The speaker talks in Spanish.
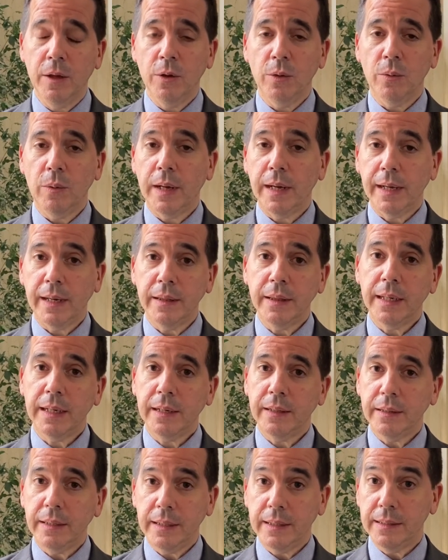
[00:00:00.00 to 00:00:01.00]
Una agenda que
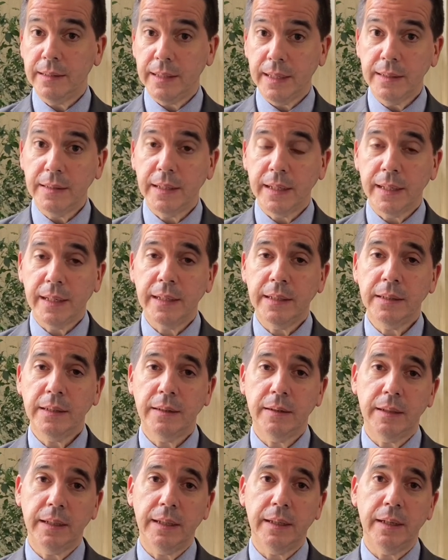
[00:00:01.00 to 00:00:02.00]
tiene seis
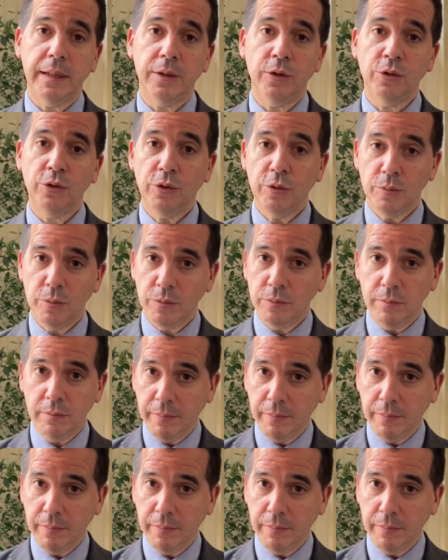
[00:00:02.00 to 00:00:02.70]
ejes claros mm,